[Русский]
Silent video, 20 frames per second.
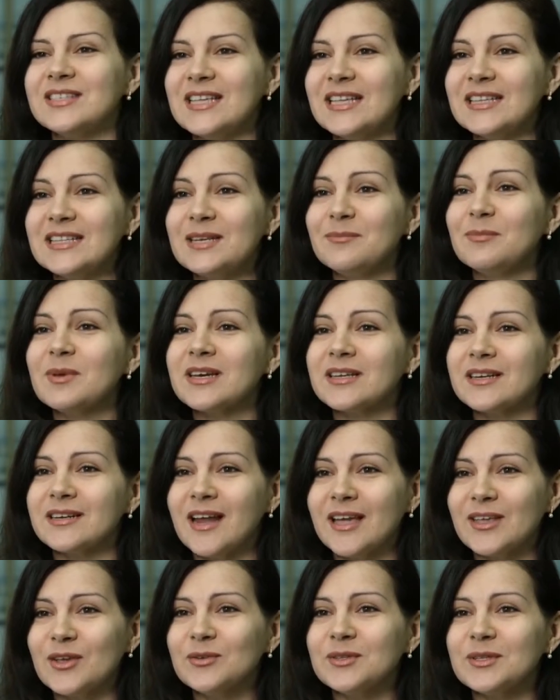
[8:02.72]
центре
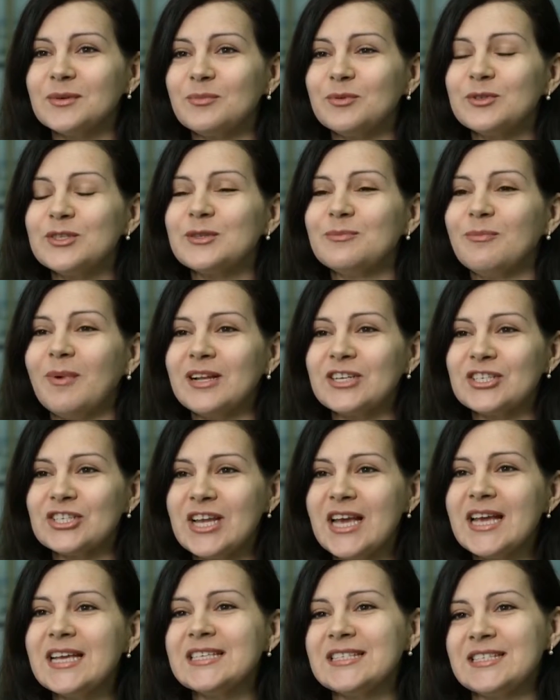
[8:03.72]
микрорайона будет
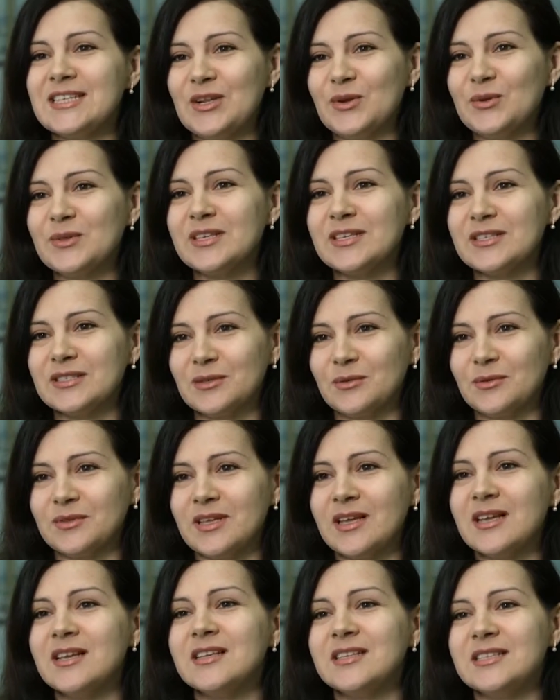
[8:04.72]
большая зеленая
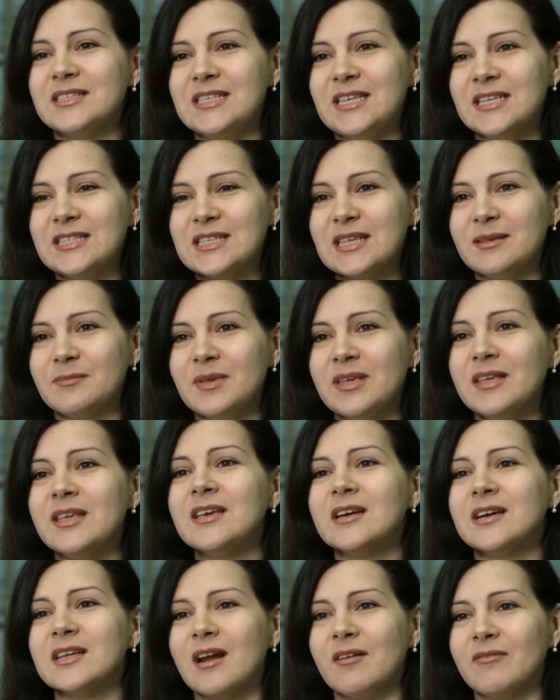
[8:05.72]
зона с детскими
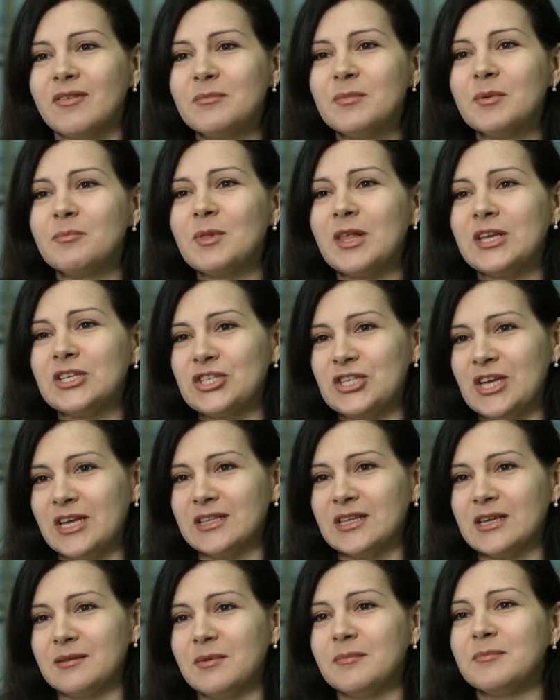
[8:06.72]
и игровыми
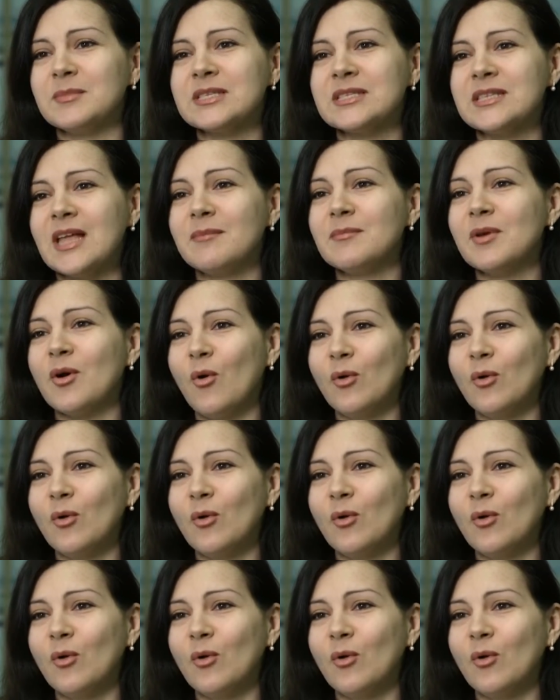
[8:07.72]
площадками, местами